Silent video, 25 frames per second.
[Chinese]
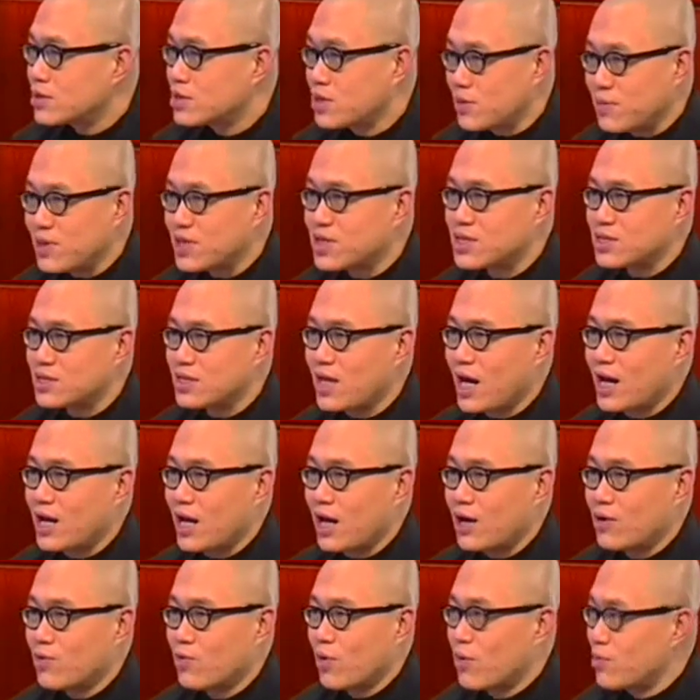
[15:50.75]
什么时
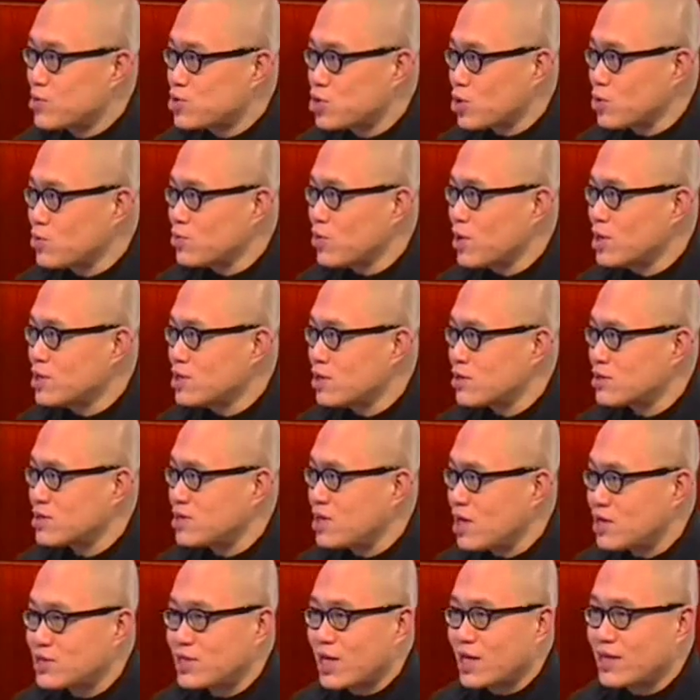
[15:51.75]
代了？我们中国人到
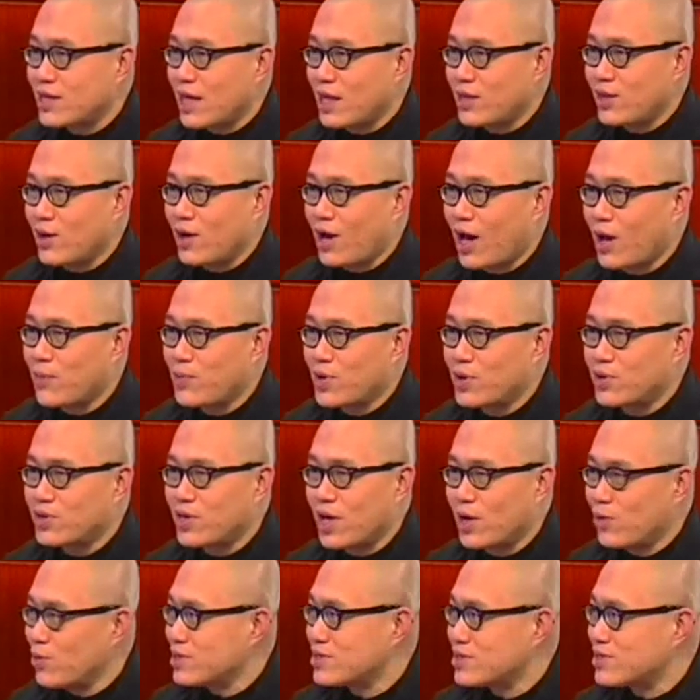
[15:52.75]
现在难道还没有
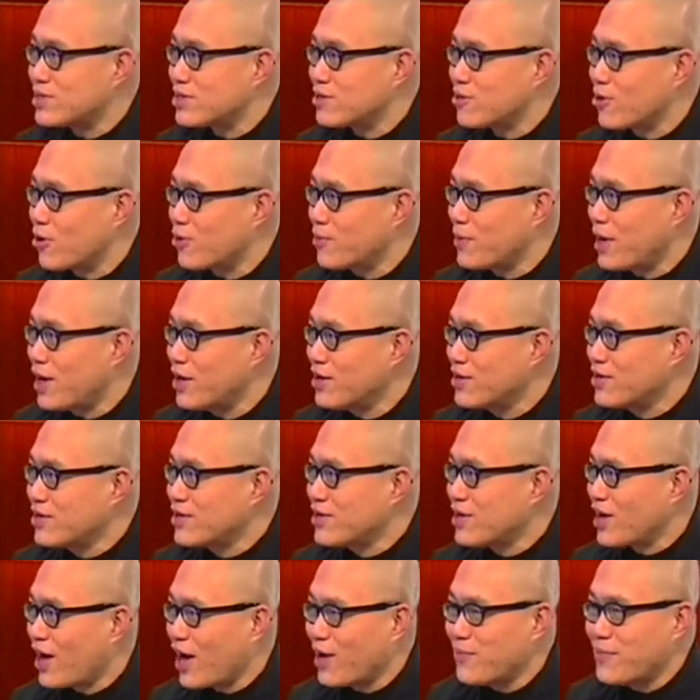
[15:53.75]
言论自由吗？
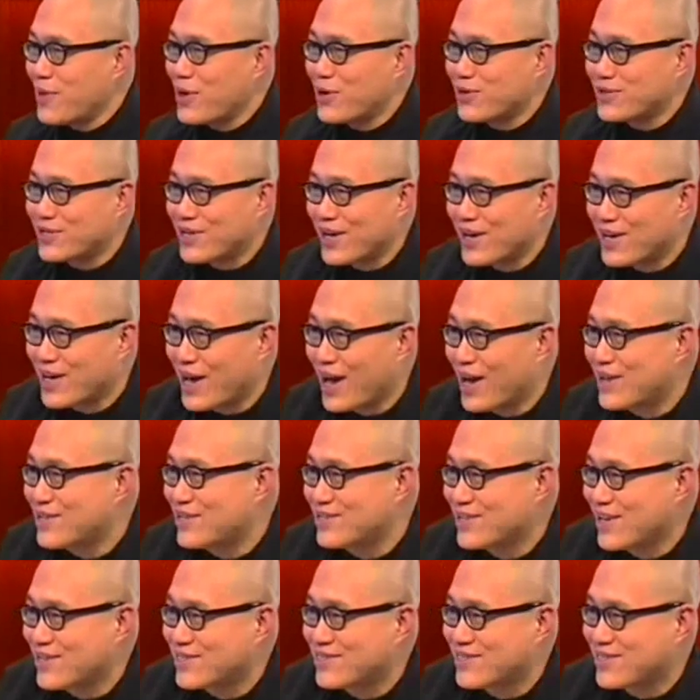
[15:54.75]
还没有这个
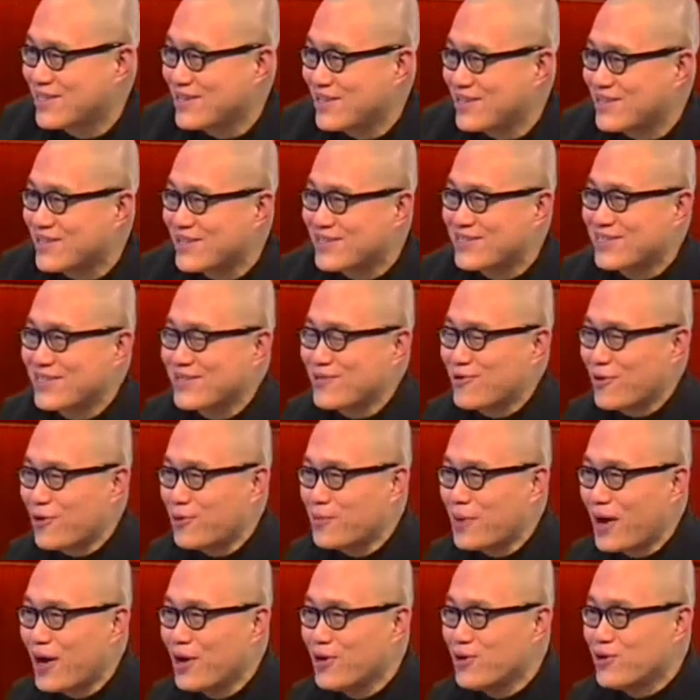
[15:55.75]
看人家私隐的自
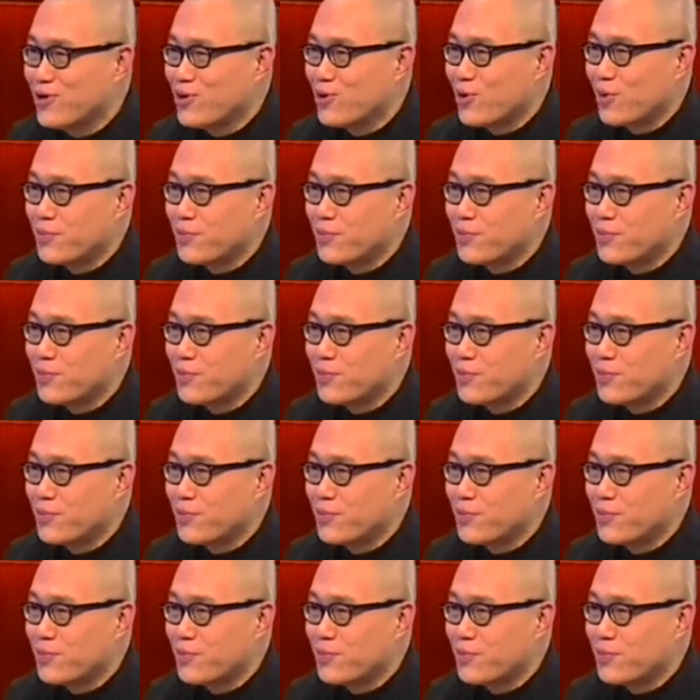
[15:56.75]
由吗？